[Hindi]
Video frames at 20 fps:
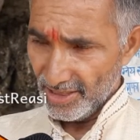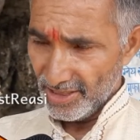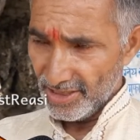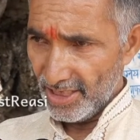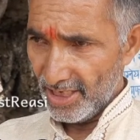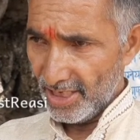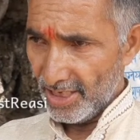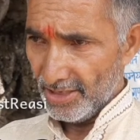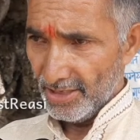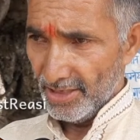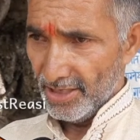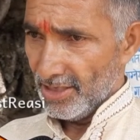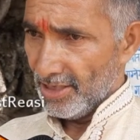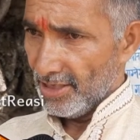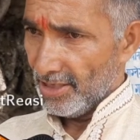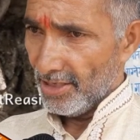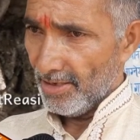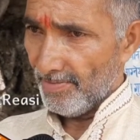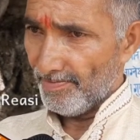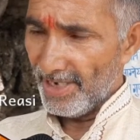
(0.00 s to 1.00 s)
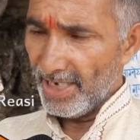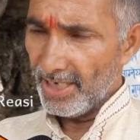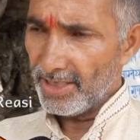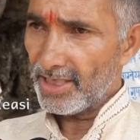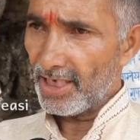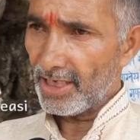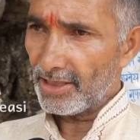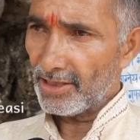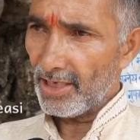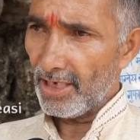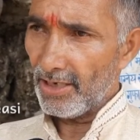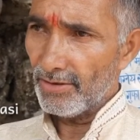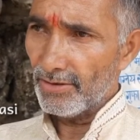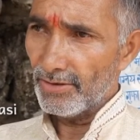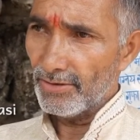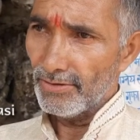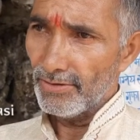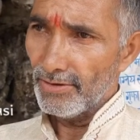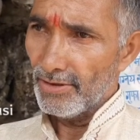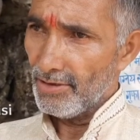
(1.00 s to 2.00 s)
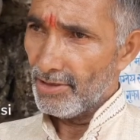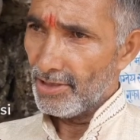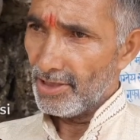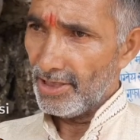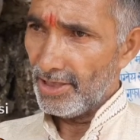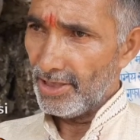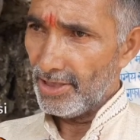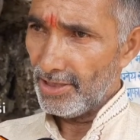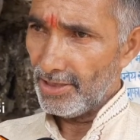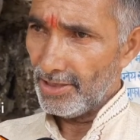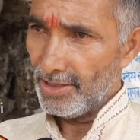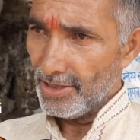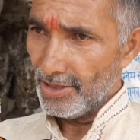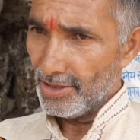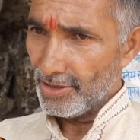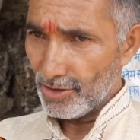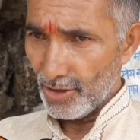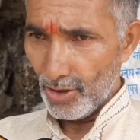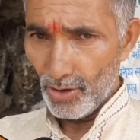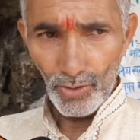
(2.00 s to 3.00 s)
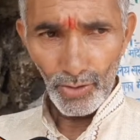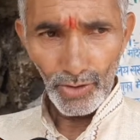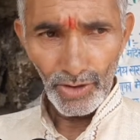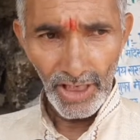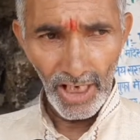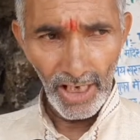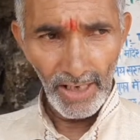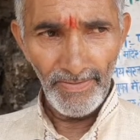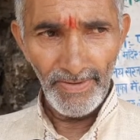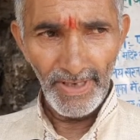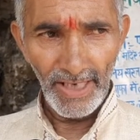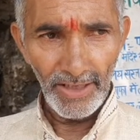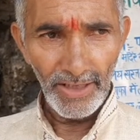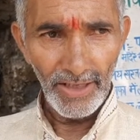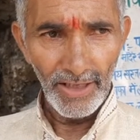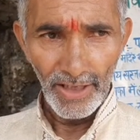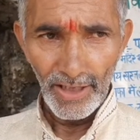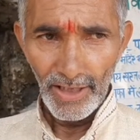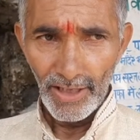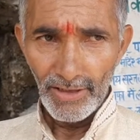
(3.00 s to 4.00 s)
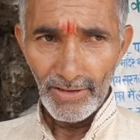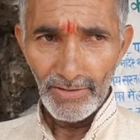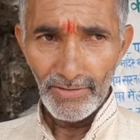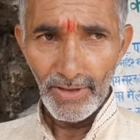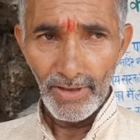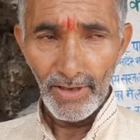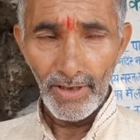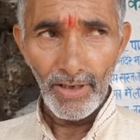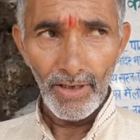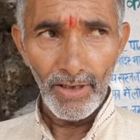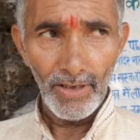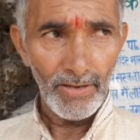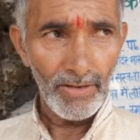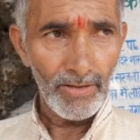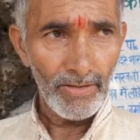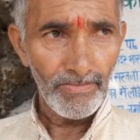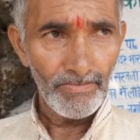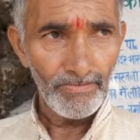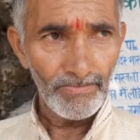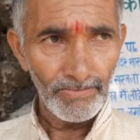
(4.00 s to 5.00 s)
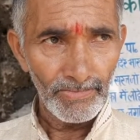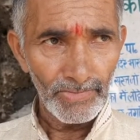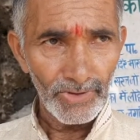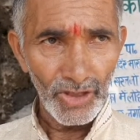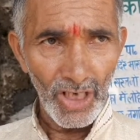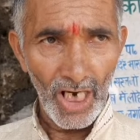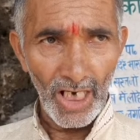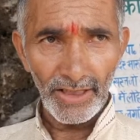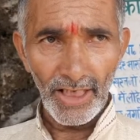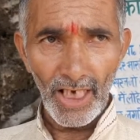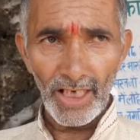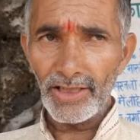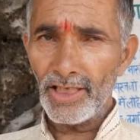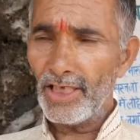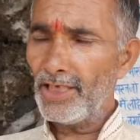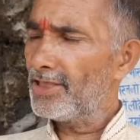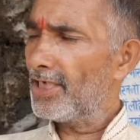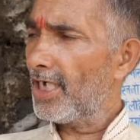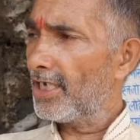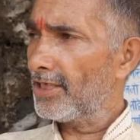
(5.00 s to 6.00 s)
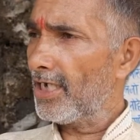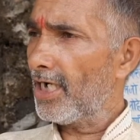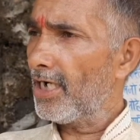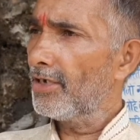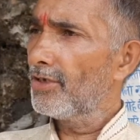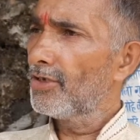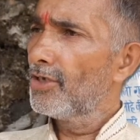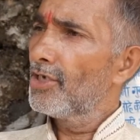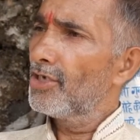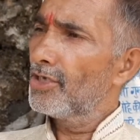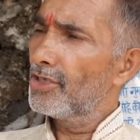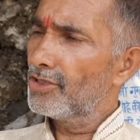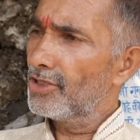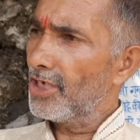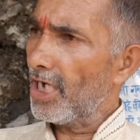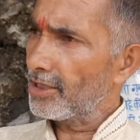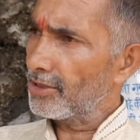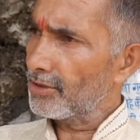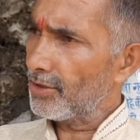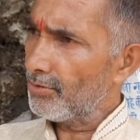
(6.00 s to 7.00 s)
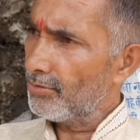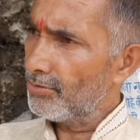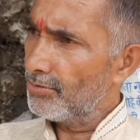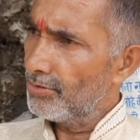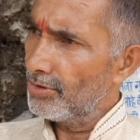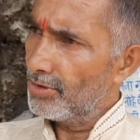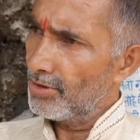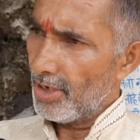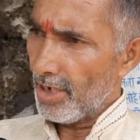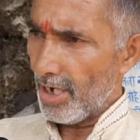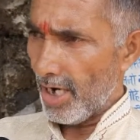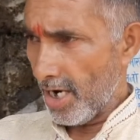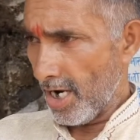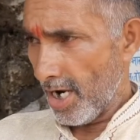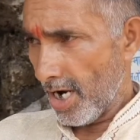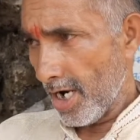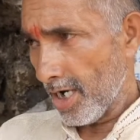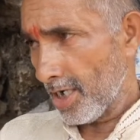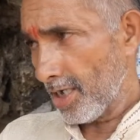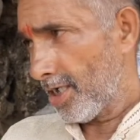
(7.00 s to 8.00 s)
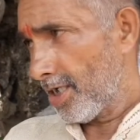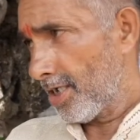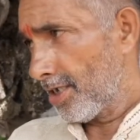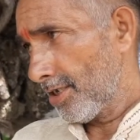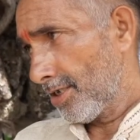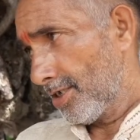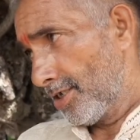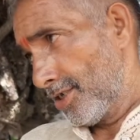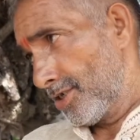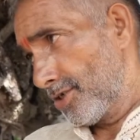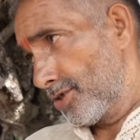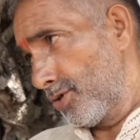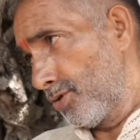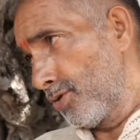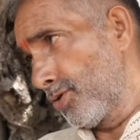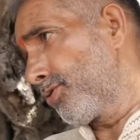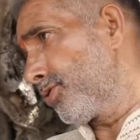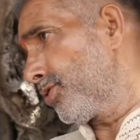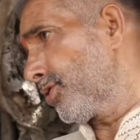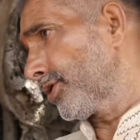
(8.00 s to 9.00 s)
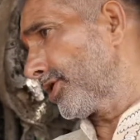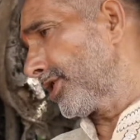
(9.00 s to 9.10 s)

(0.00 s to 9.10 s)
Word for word: ये अपील करता हूँ कि चलो जे भी ज़्यादा से ज़्यादा यात्रु आना शुरू हो